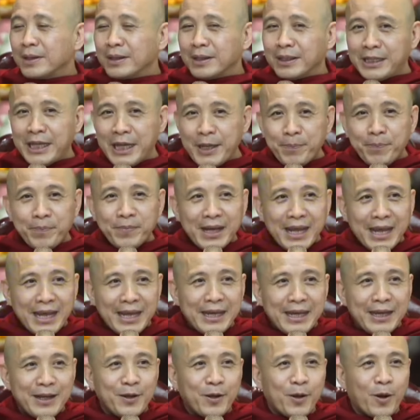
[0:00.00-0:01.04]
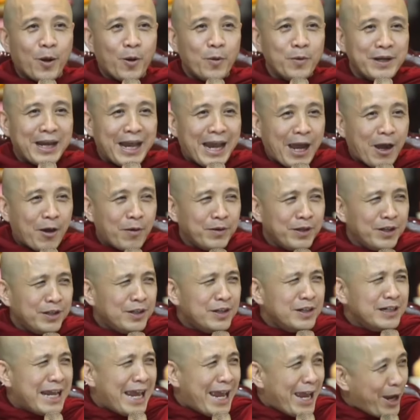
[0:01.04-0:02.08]
kiếp này khổ não nó cứ
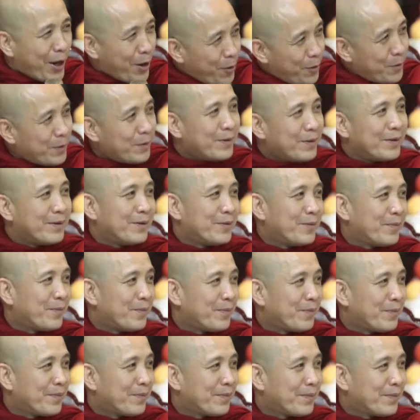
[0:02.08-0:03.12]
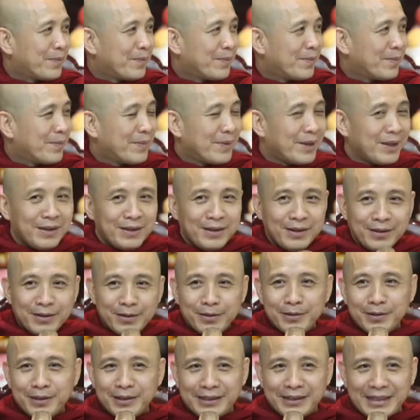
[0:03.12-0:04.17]
đeo
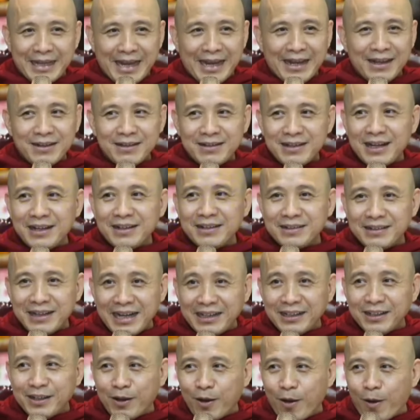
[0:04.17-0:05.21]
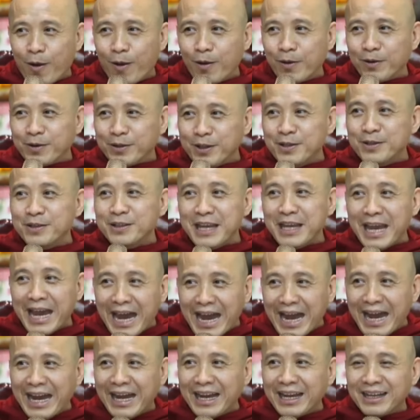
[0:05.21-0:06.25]
người ta răng rắc còn dư
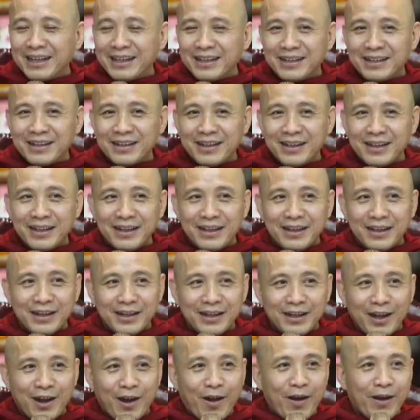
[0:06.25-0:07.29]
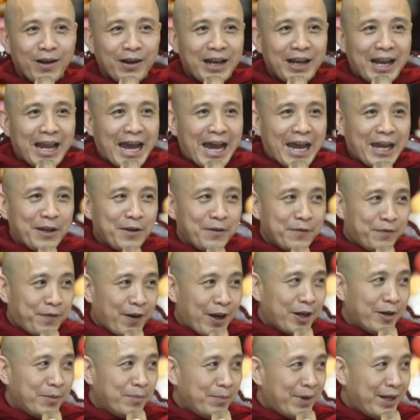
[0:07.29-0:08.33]
giả ngó lại
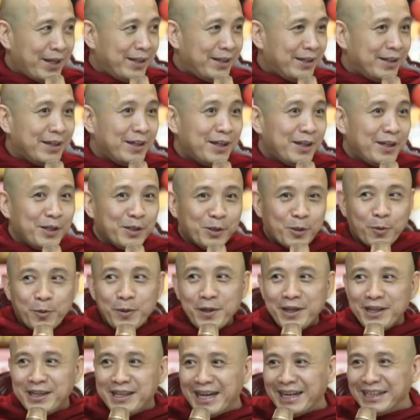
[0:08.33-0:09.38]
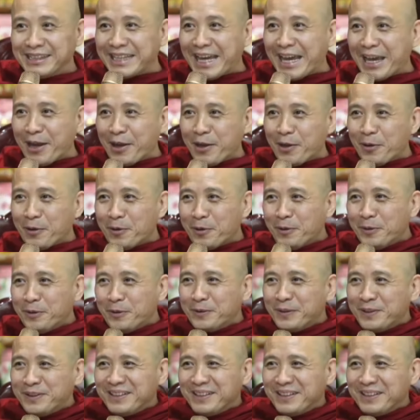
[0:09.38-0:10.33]
phận mình tuổi vắng teo